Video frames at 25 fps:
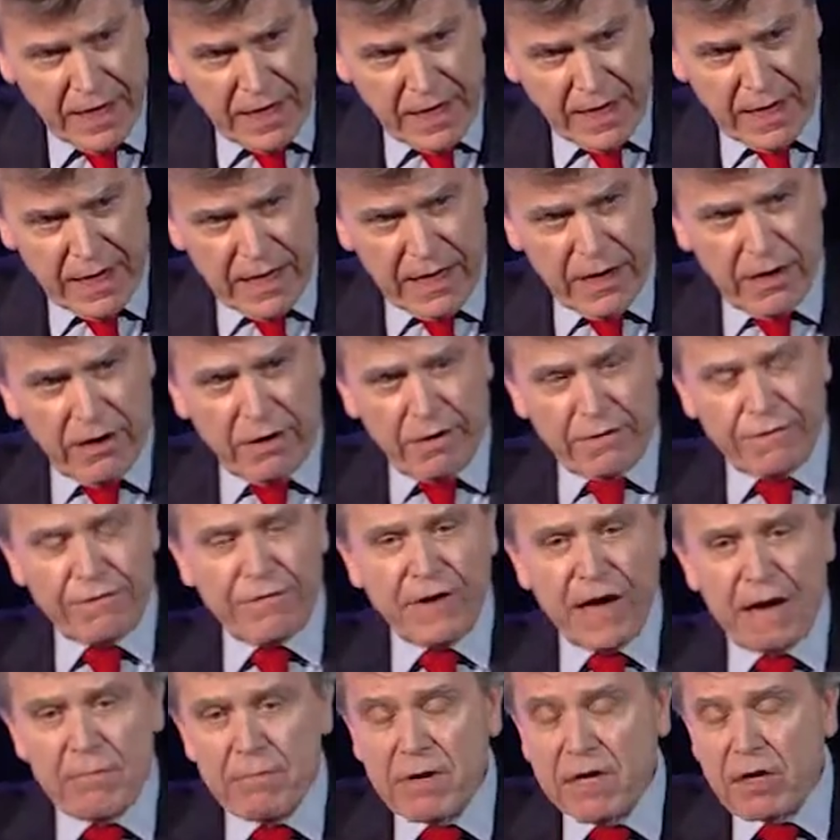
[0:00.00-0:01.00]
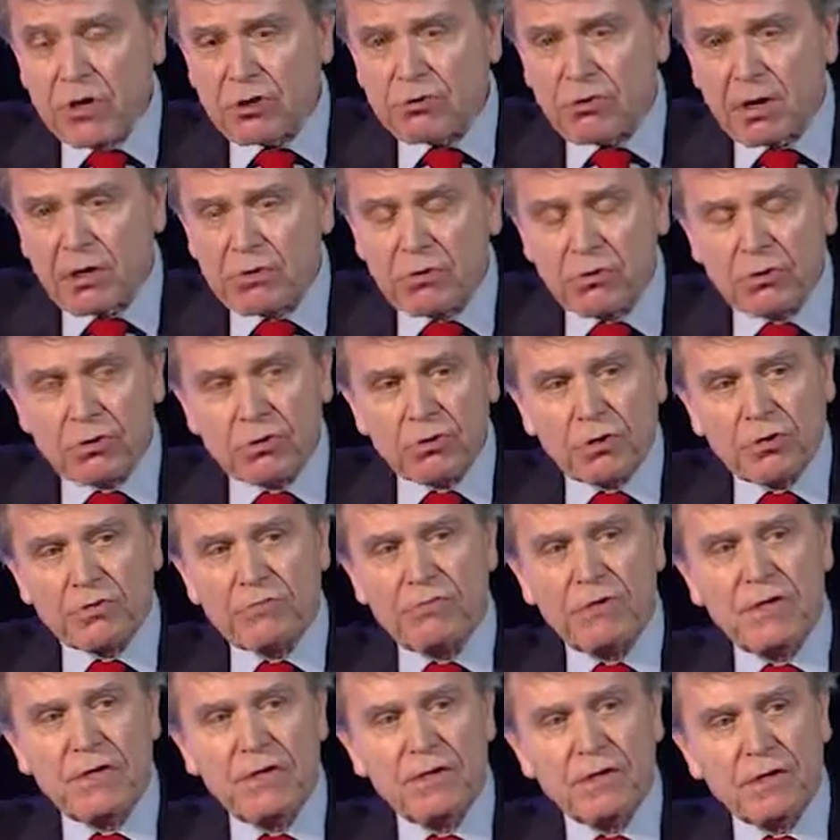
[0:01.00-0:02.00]
Et enfin, mais je crois
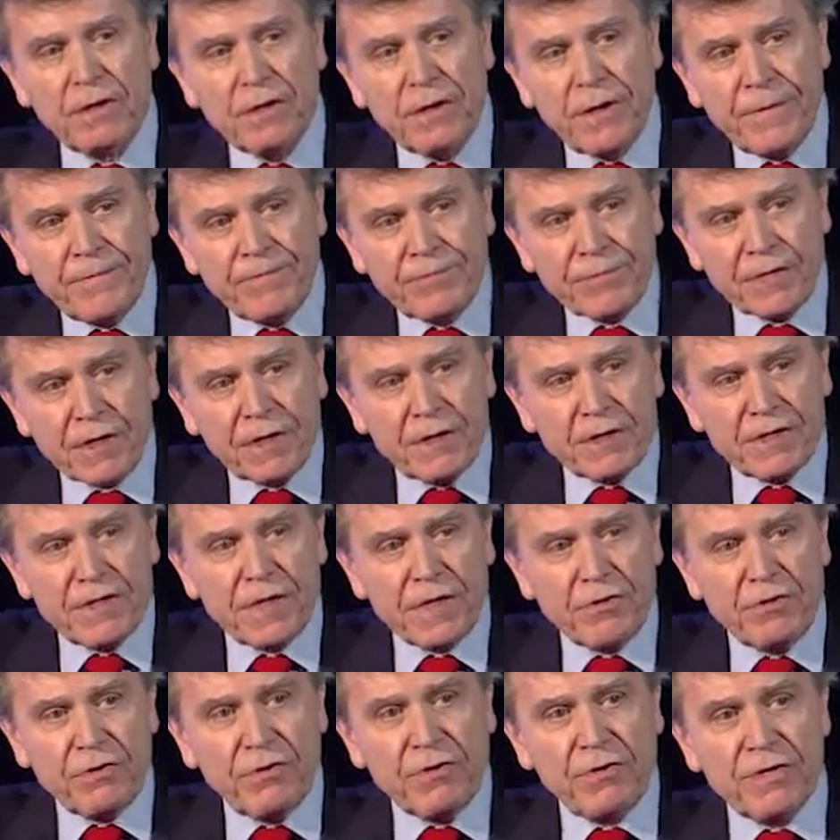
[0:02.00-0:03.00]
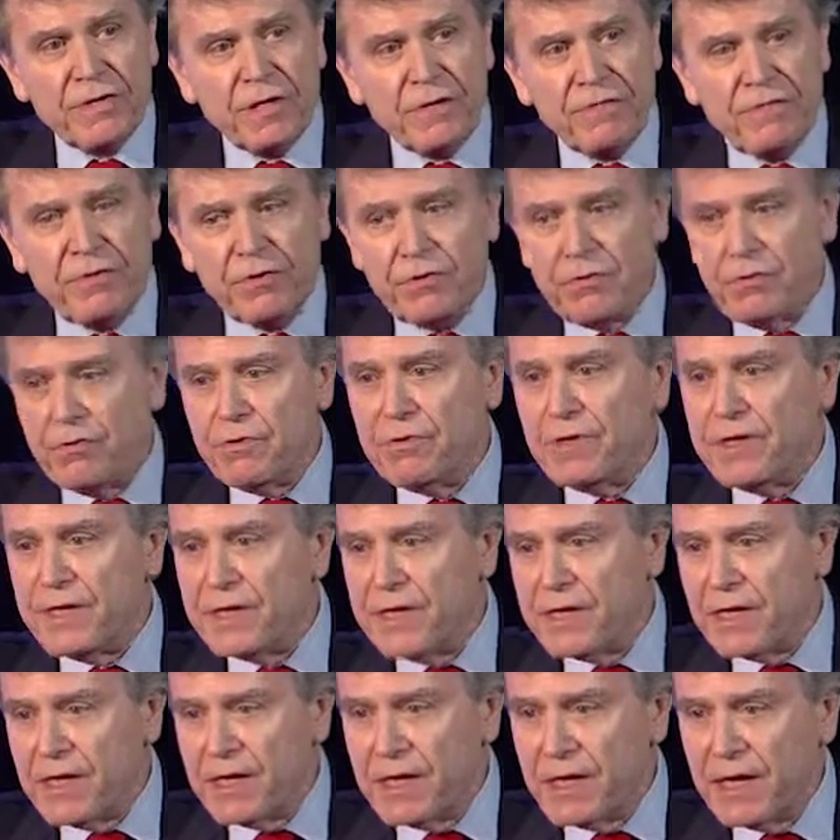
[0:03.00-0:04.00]
qu'aujourd'hui, c'est devenu une
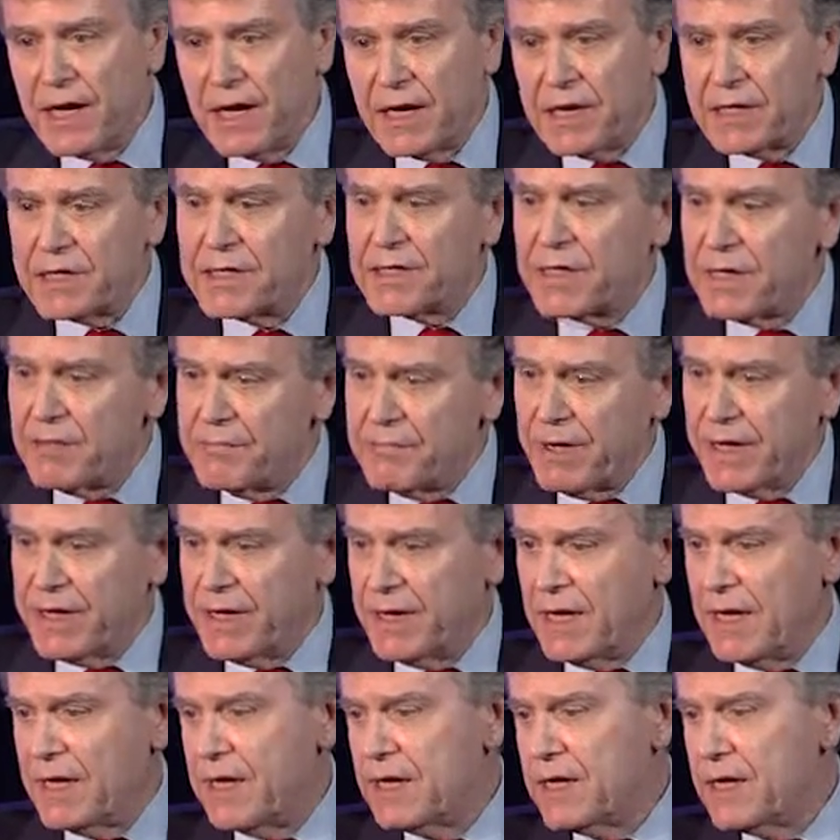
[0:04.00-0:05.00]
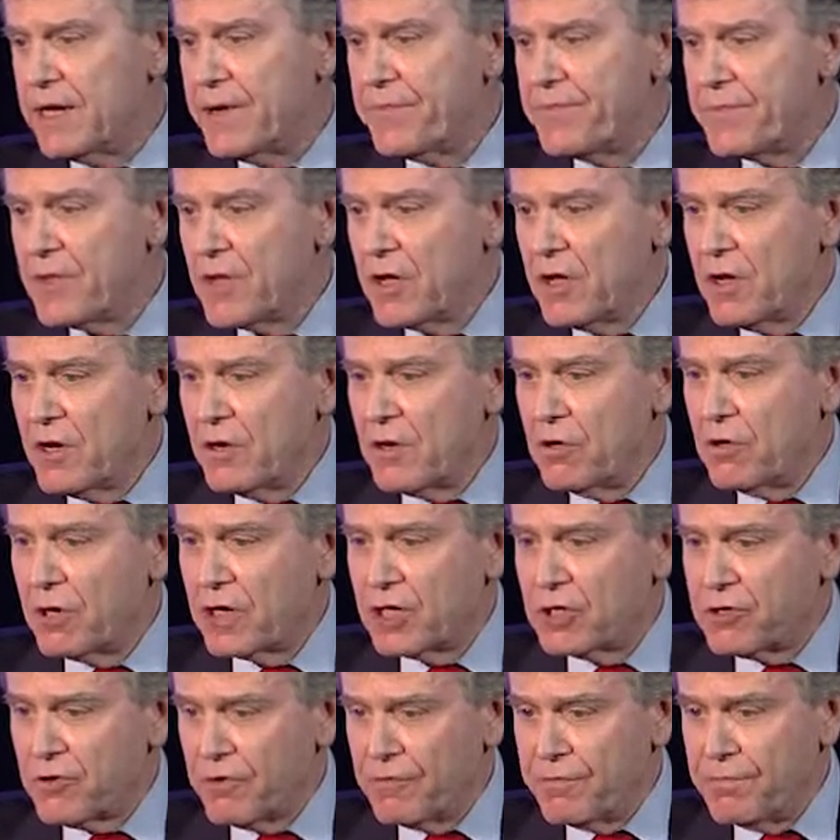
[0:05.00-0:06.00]
idée assez banale, le
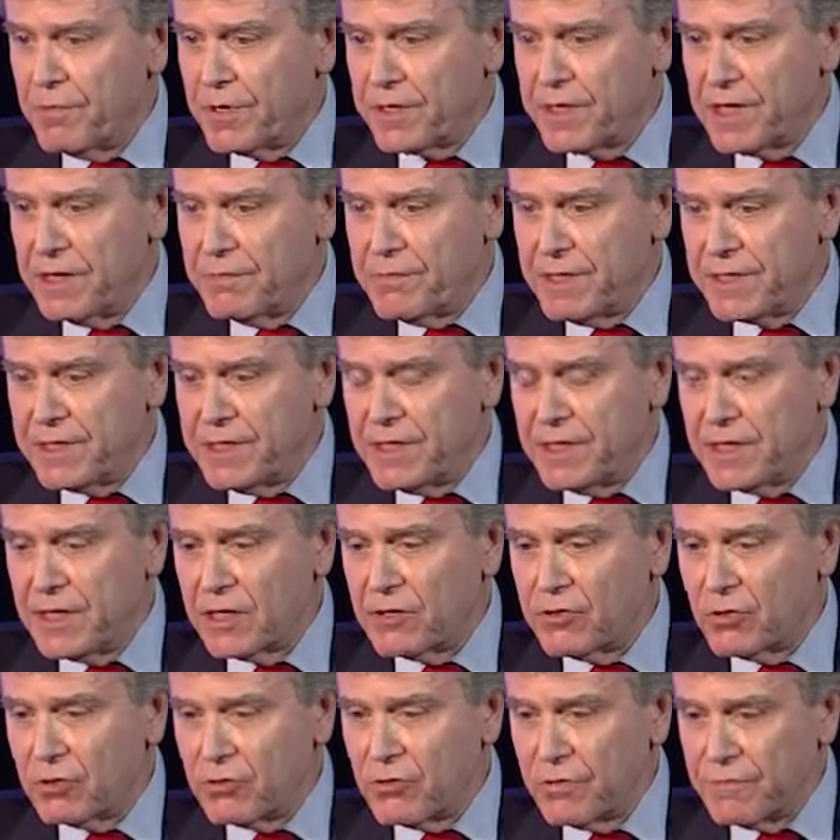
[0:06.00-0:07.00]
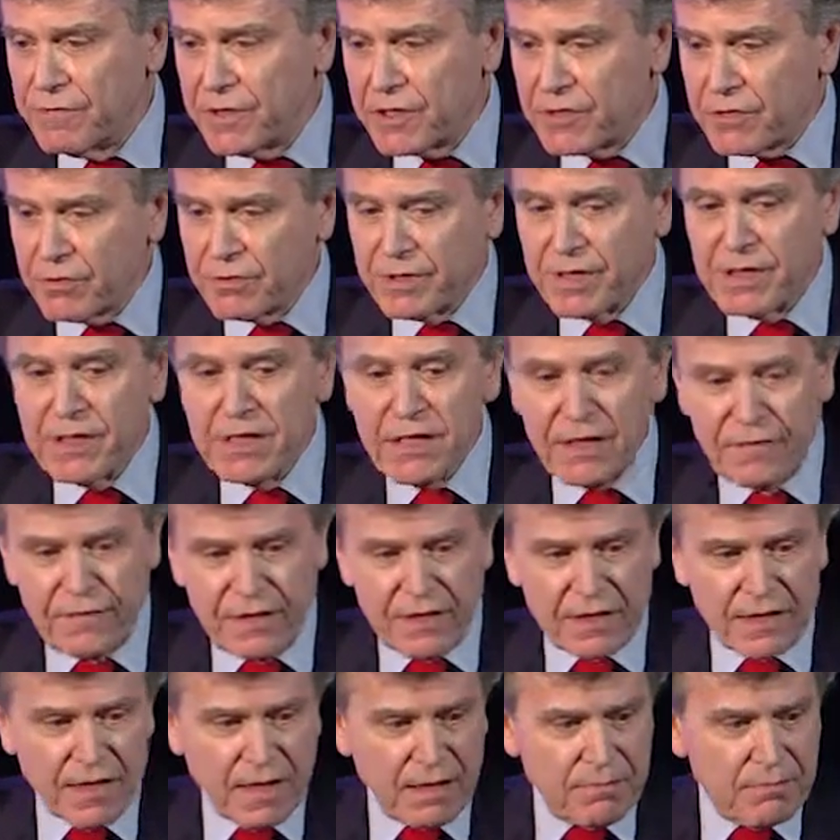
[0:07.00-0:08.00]
réchauffement climatique est de toute façon
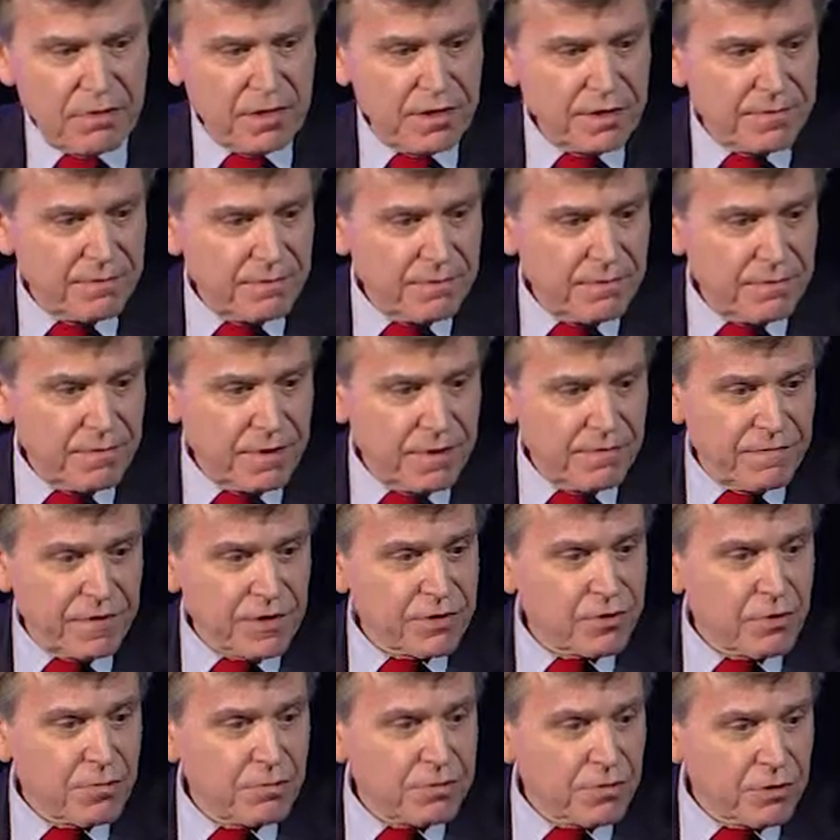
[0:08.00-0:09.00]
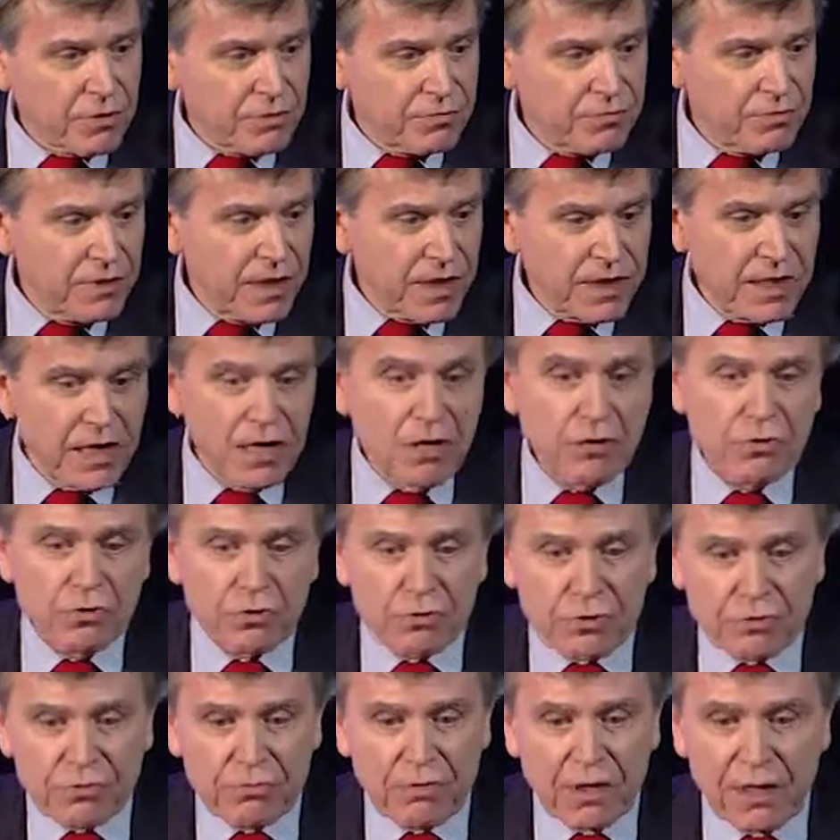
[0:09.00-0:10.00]
inévitable, il va se produire, quelles
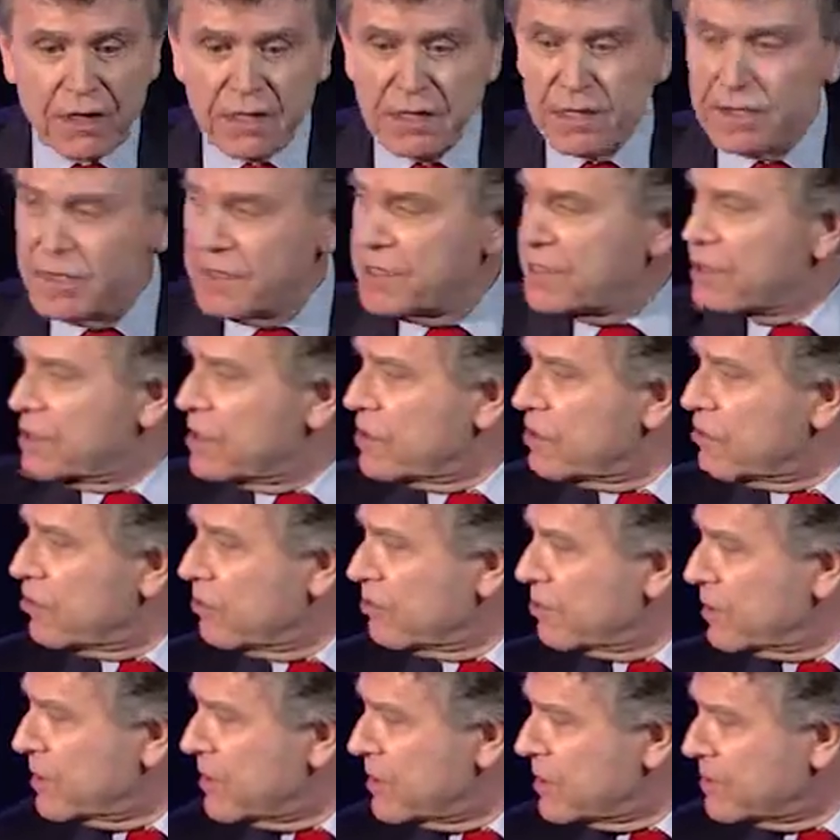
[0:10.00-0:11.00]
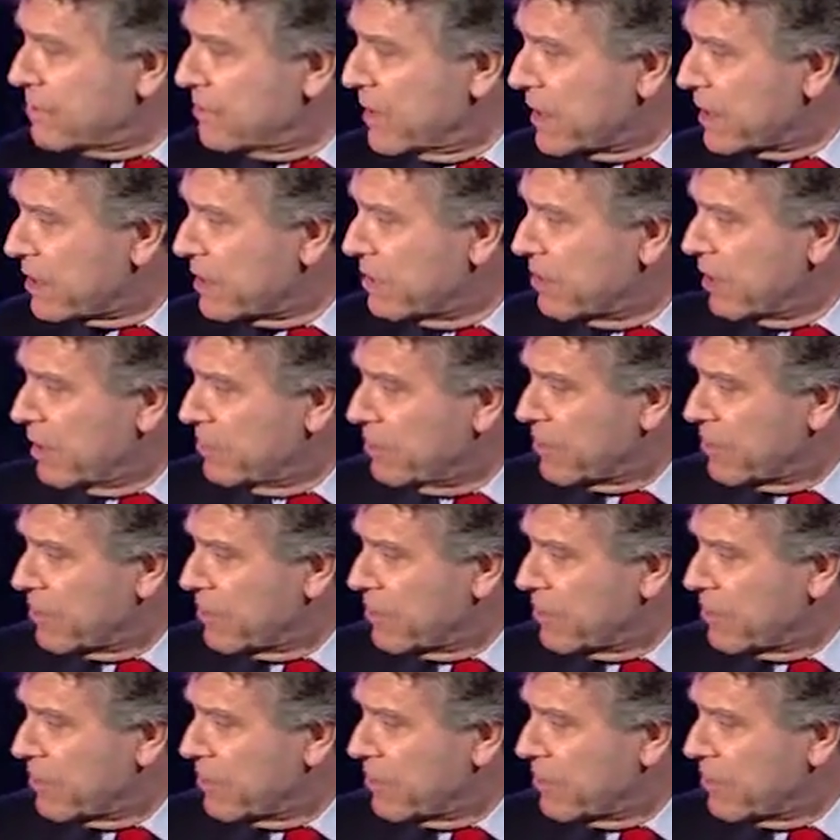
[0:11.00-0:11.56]
que soient les décisions prises maintenant.